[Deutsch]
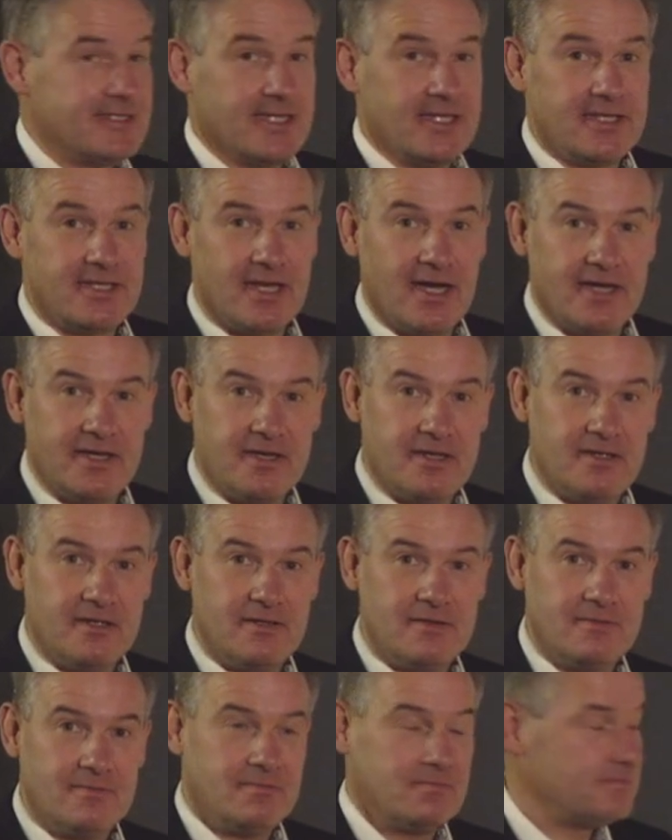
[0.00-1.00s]
sehe ich eine
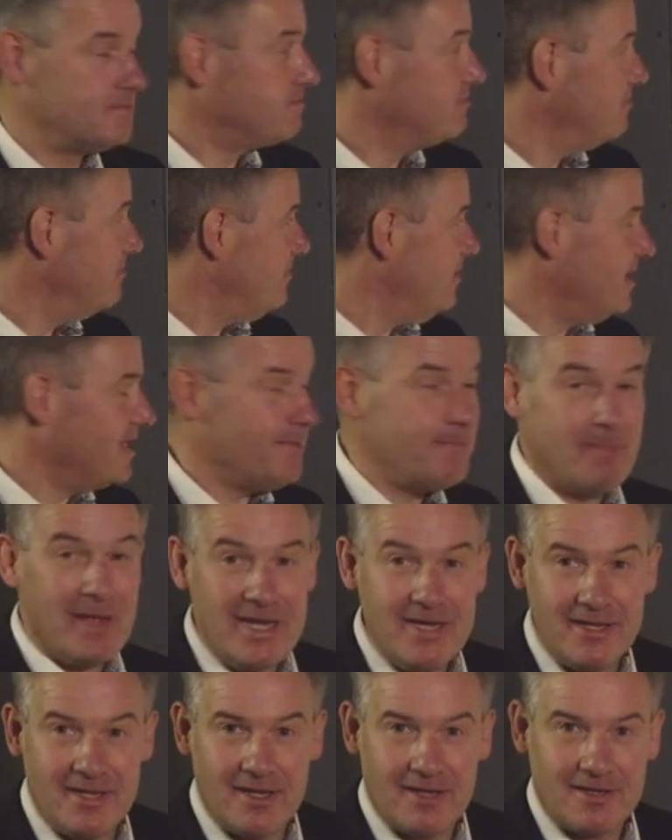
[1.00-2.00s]

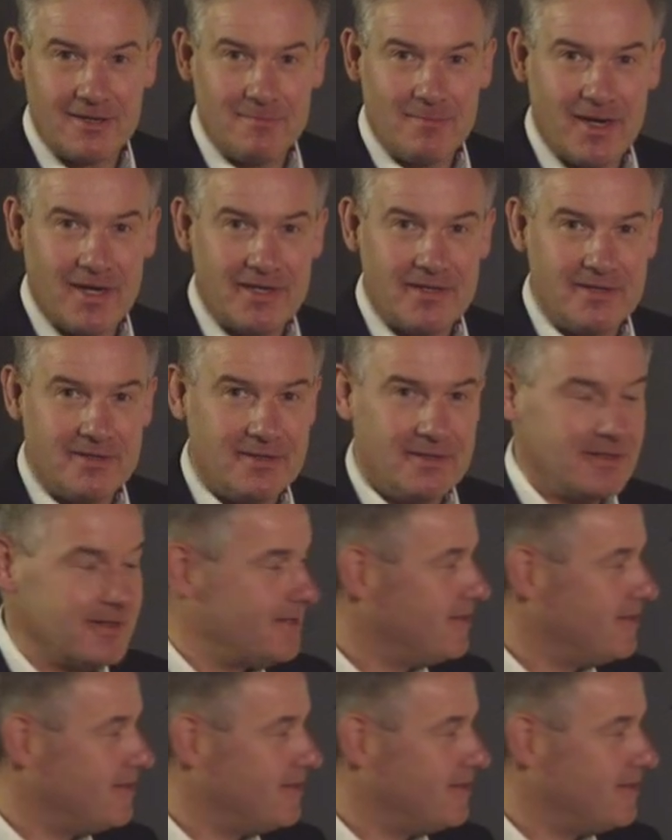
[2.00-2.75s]
lebendige Gemeinde,